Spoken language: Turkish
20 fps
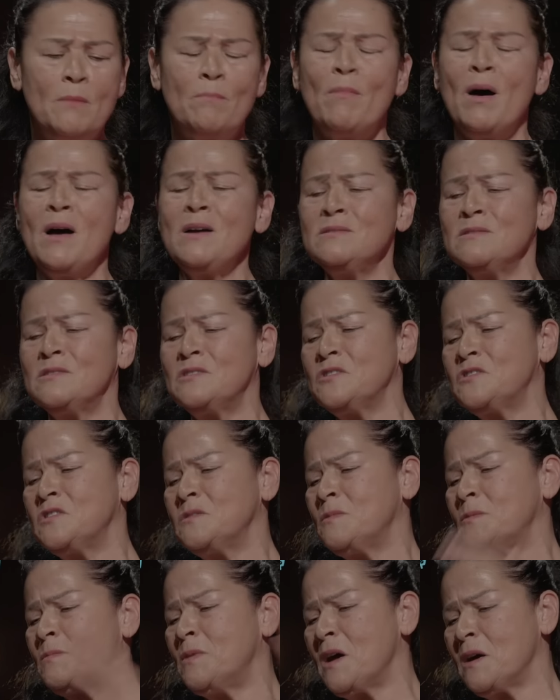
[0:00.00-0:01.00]
Ben
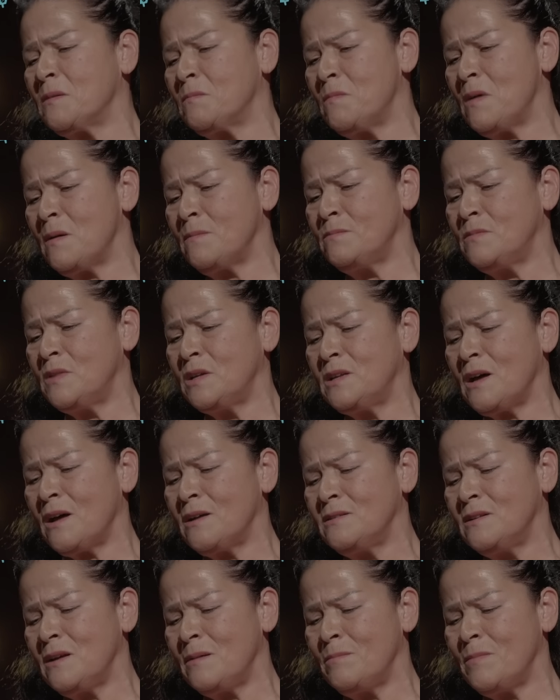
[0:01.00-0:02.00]
kızımı bırakmam dedi
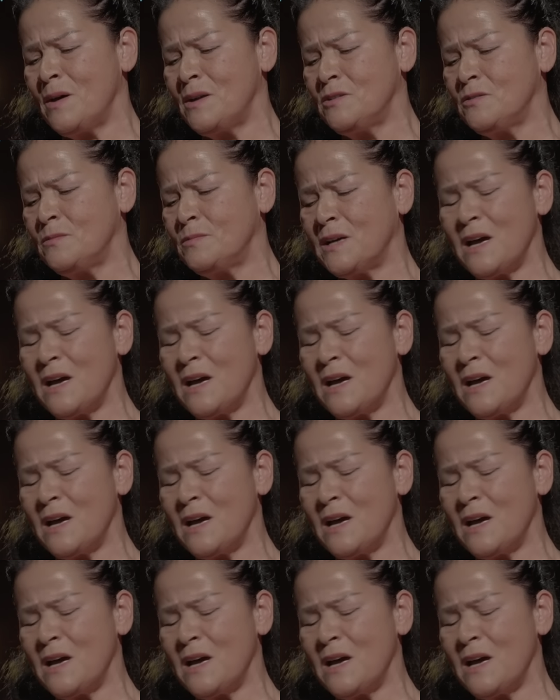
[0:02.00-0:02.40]
annem beni